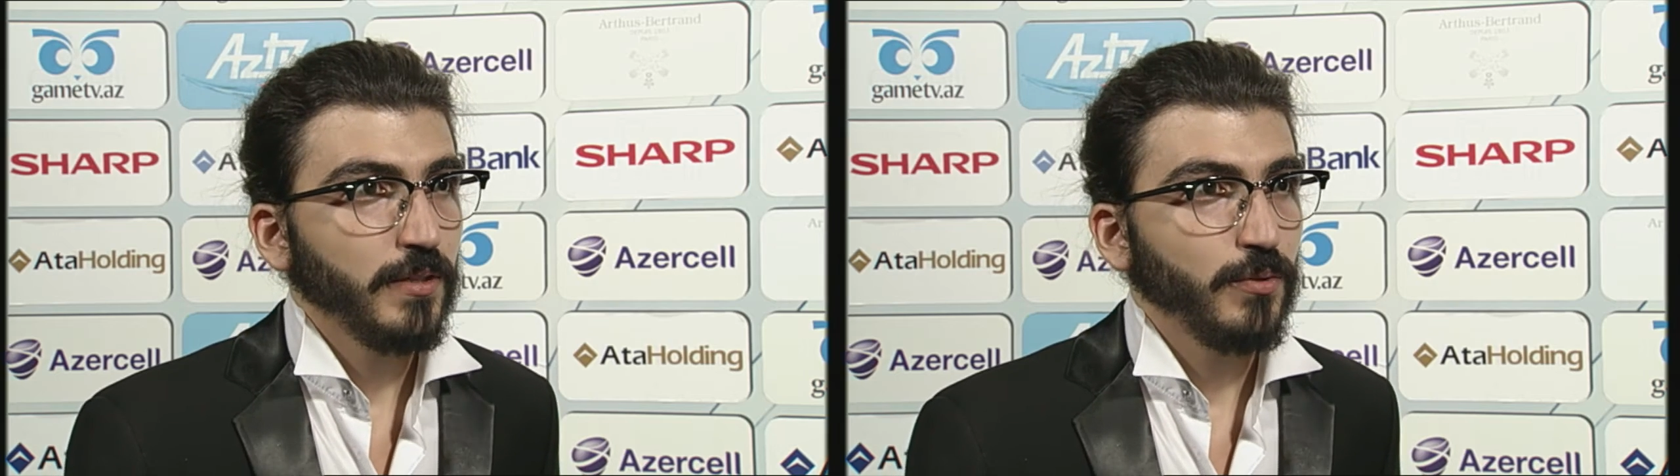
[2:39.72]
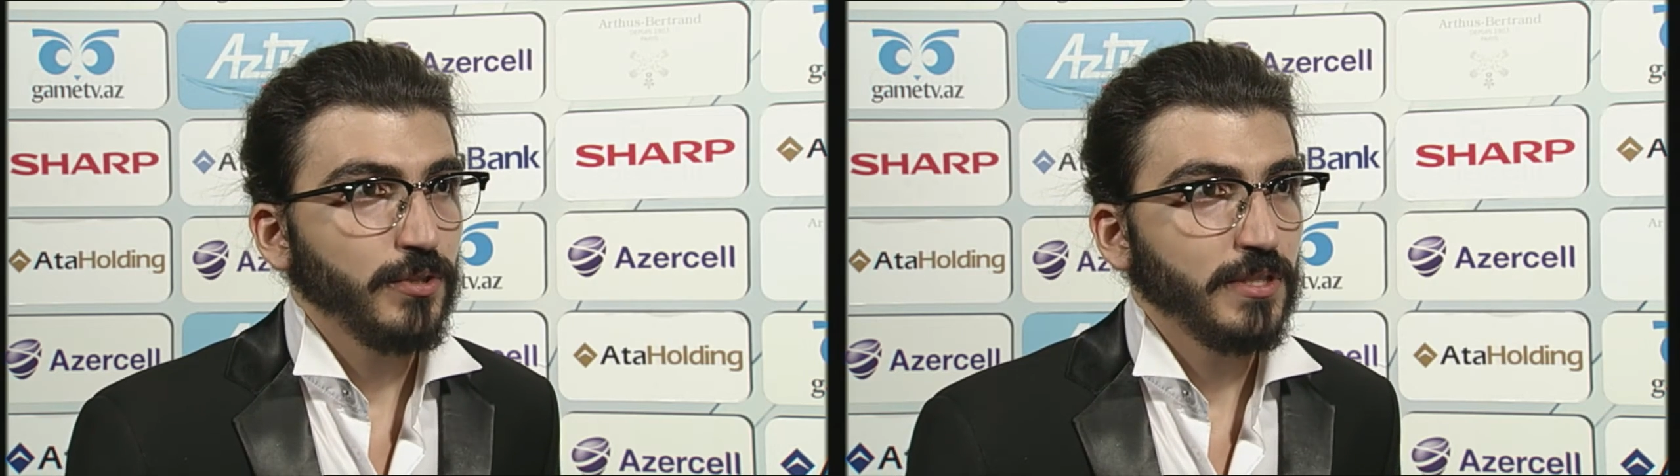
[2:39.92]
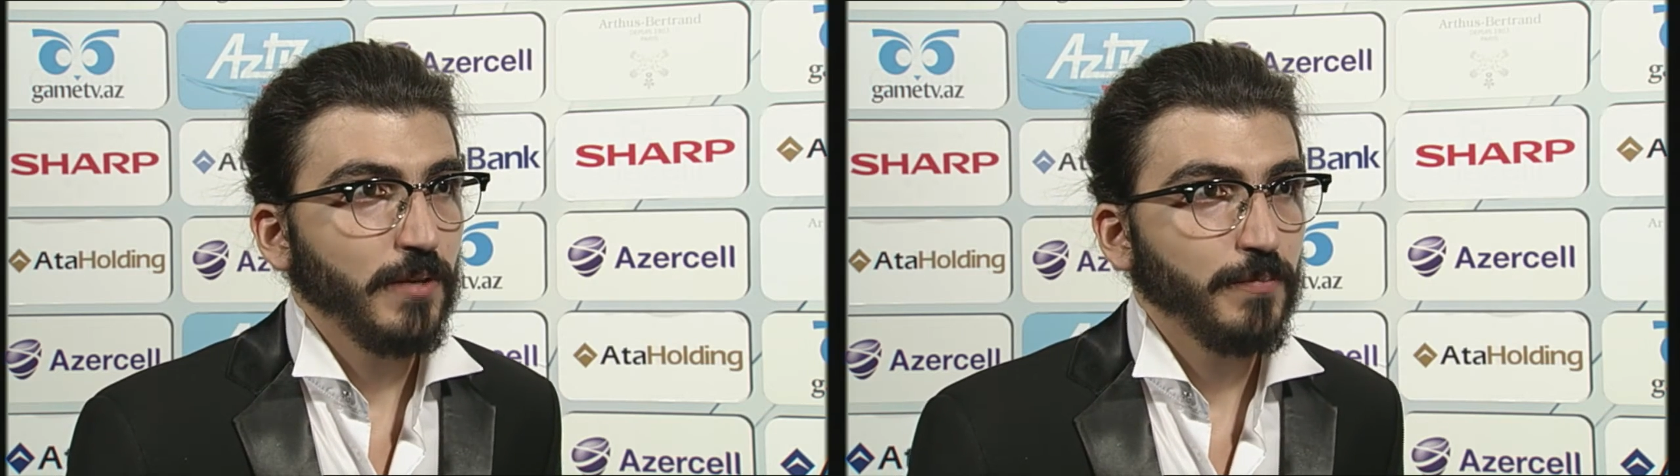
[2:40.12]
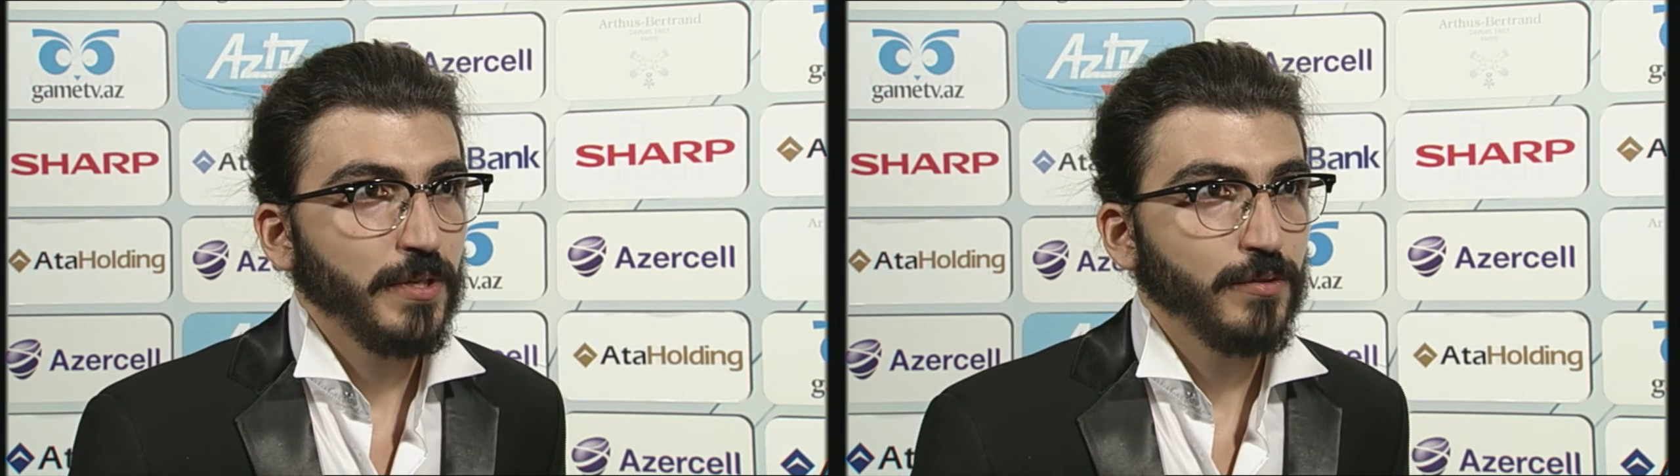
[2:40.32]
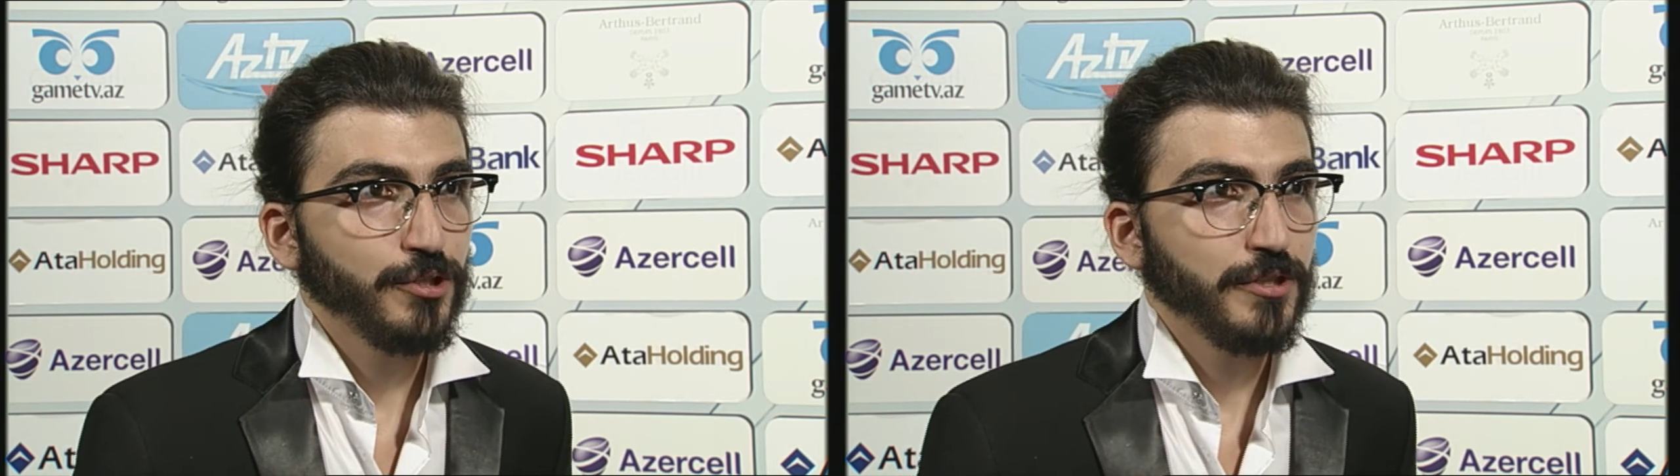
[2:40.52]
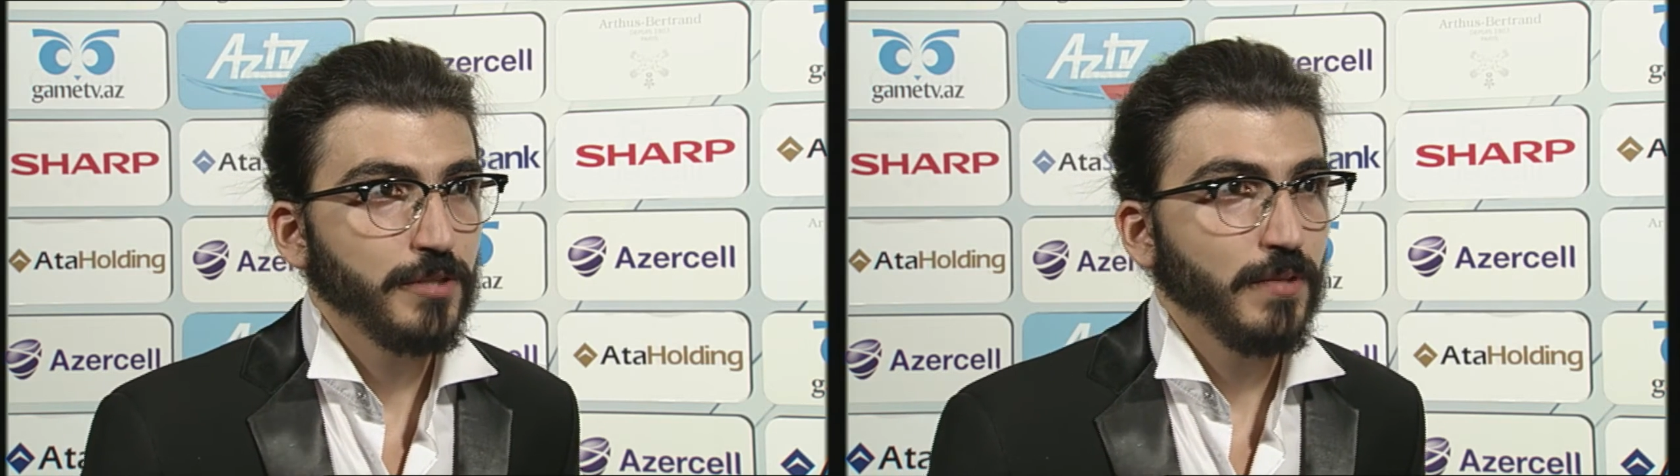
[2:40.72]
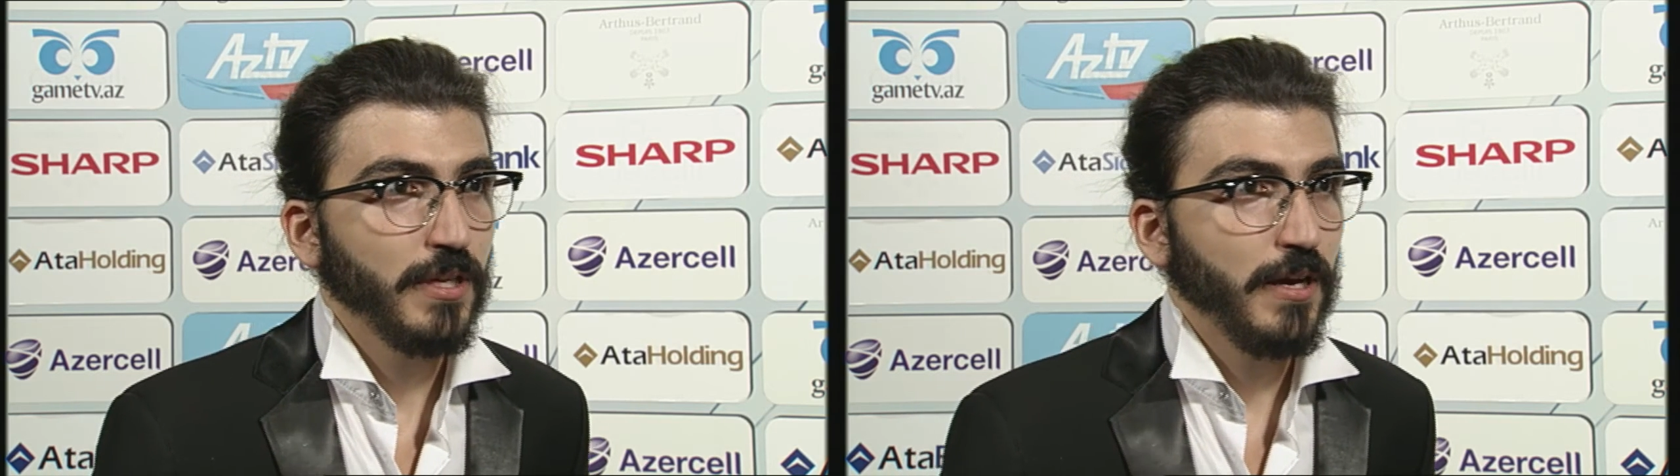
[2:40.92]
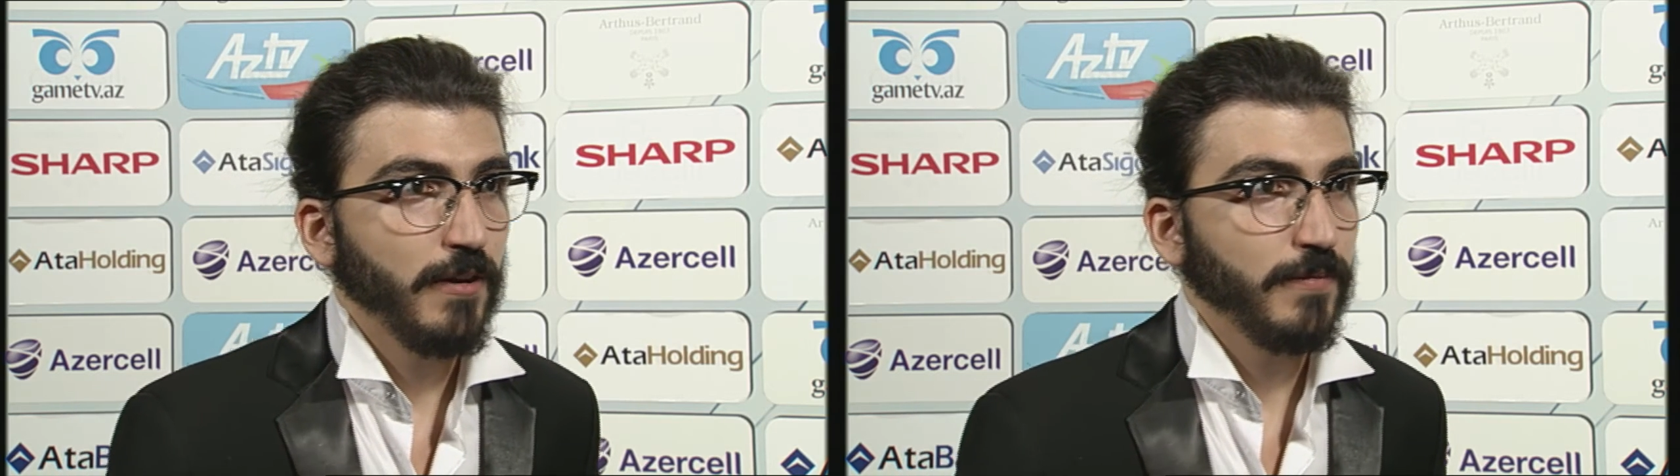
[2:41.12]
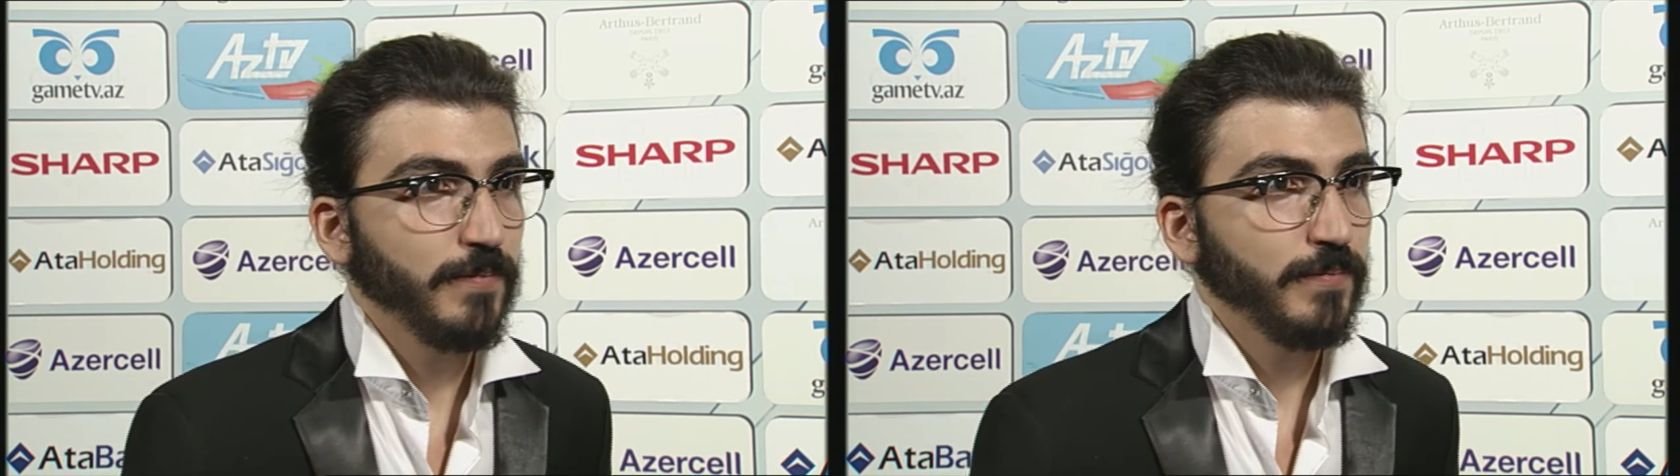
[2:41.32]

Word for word: То есть нам в первую очередь была,